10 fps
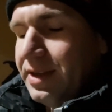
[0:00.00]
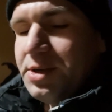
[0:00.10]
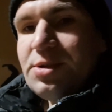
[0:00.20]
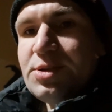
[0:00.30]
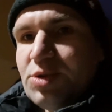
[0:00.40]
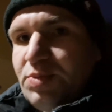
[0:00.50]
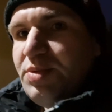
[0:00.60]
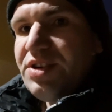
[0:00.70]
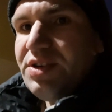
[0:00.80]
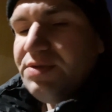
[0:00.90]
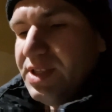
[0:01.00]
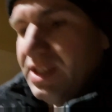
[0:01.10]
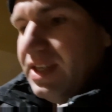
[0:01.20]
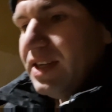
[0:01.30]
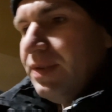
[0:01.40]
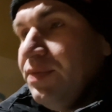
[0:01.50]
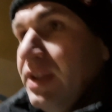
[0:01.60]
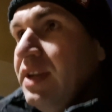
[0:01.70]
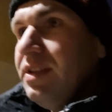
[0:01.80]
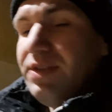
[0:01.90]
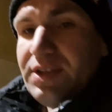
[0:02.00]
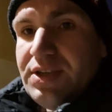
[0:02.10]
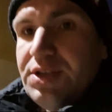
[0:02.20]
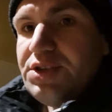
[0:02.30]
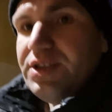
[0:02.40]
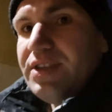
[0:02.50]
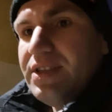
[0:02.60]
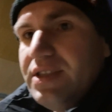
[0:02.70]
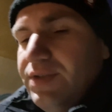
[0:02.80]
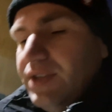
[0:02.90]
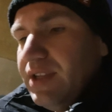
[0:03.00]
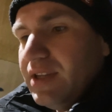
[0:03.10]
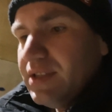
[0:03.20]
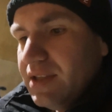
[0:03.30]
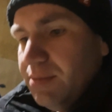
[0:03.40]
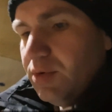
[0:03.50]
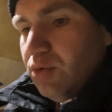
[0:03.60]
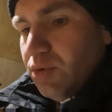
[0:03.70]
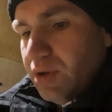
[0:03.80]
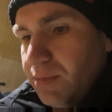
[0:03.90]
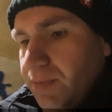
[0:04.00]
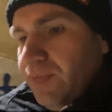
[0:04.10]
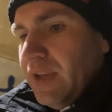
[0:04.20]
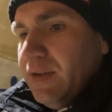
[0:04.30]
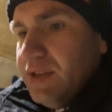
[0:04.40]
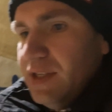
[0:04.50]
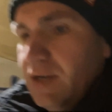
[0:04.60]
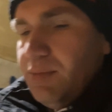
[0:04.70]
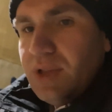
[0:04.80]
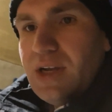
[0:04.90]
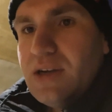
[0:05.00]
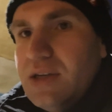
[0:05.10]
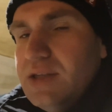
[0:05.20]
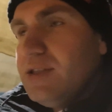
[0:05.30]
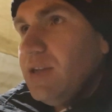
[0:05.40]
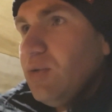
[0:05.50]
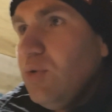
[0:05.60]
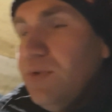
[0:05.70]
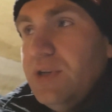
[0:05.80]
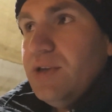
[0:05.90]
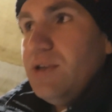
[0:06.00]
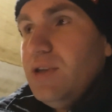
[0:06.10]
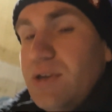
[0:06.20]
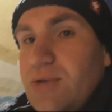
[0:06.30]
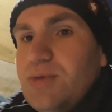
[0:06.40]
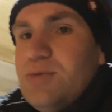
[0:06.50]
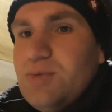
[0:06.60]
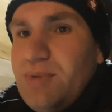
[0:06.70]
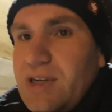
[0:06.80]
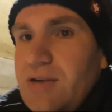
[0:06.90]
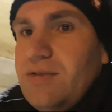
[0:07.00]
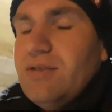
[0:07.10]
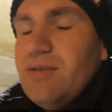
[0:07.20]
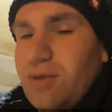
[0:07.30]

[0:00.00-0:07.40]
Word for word: Так что с наступившим всех 2019 годом. Всех благ, здоровья и успехов.